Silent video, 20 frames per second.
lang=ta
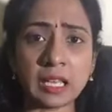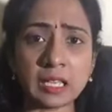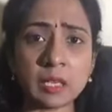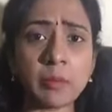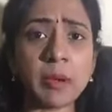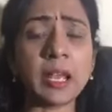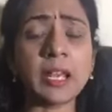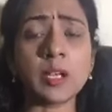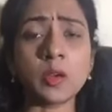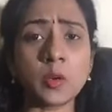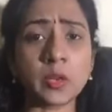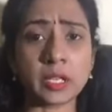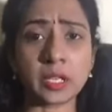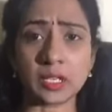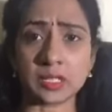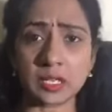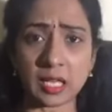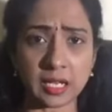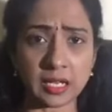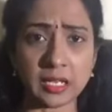அந்த மாதிரி
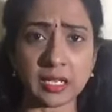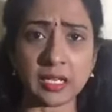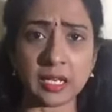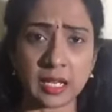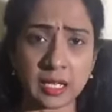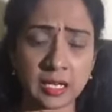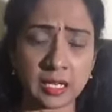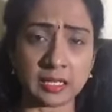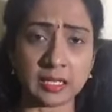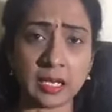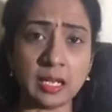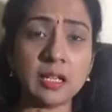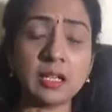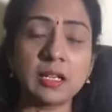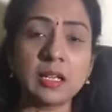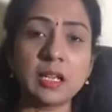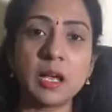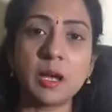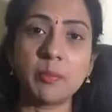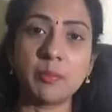குடிக்கிற தண்ணினால தான்
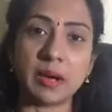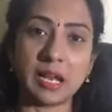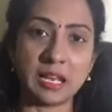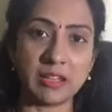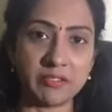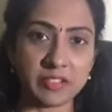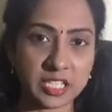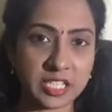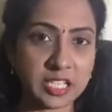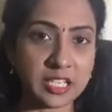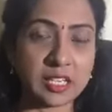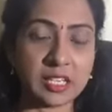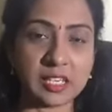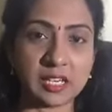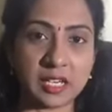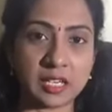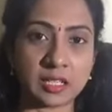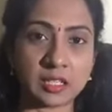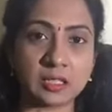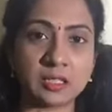பல
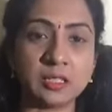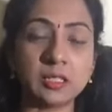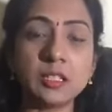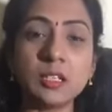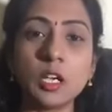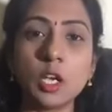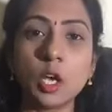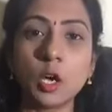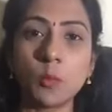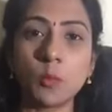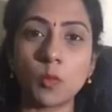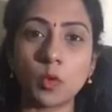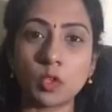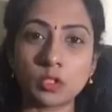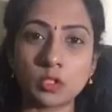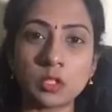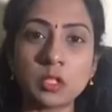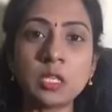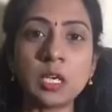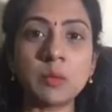விஷயங்கள் நடக்குது
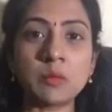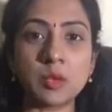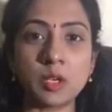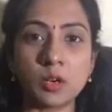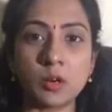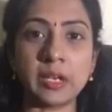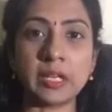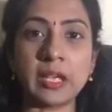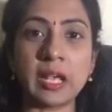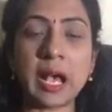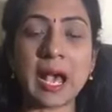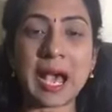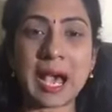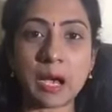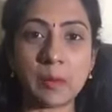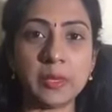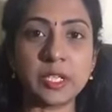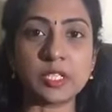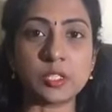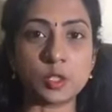மொதல் நம்மளுடைய
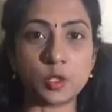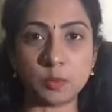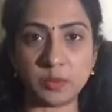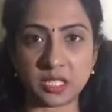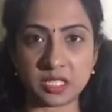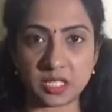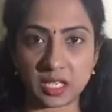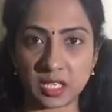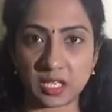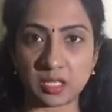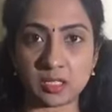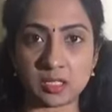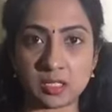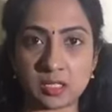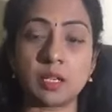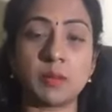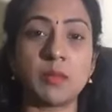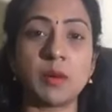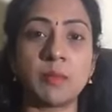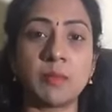ஹேபிட்ஸ் டு பி
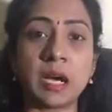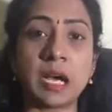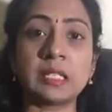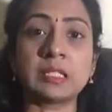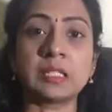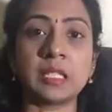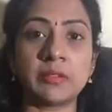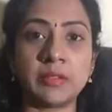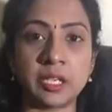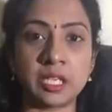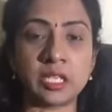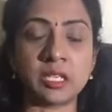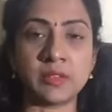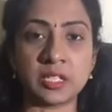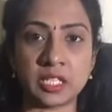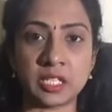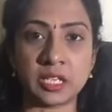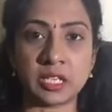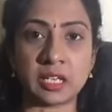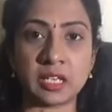சேஞ்ச் நம்ம மாற்ற
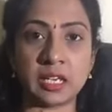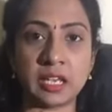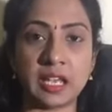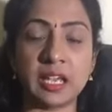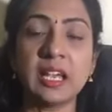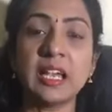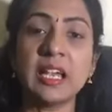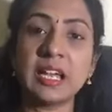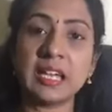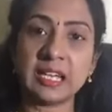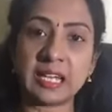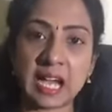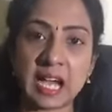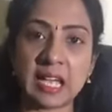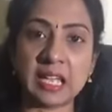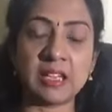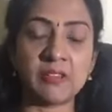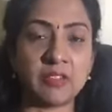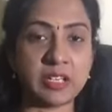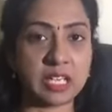வேண்டிய விஷயங்கள்ல
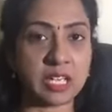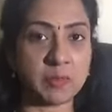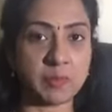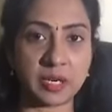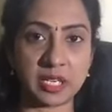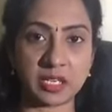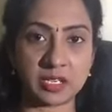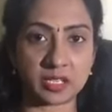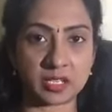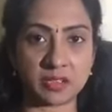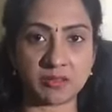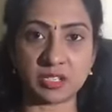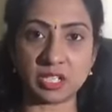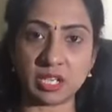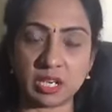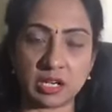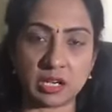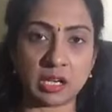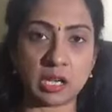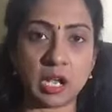நான் என் வீட்டில் பண்ணிட்டு இருக்க
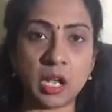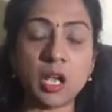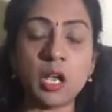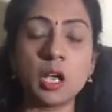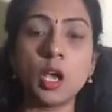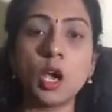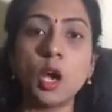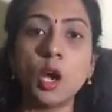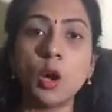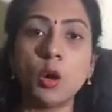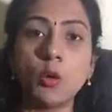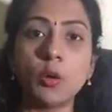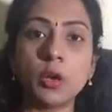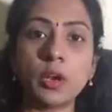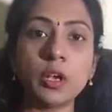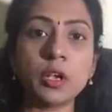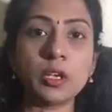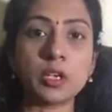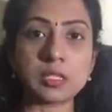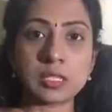விஷயம் என்னன்னா
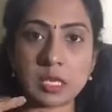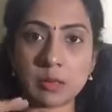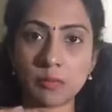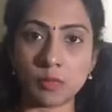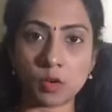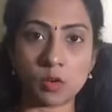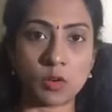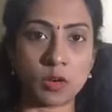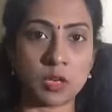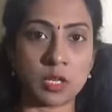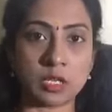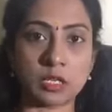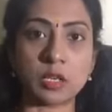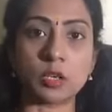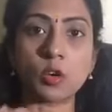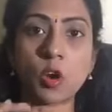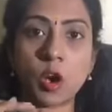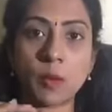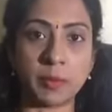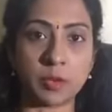ஒரு செம்பு குடம்
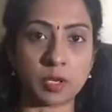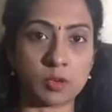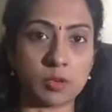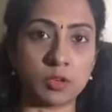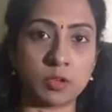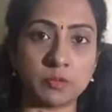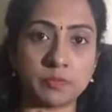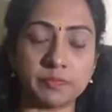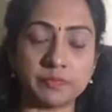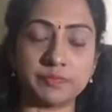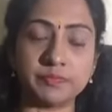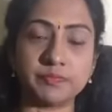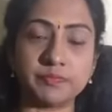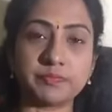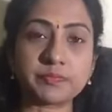இருக்கு காப்பர் குடம்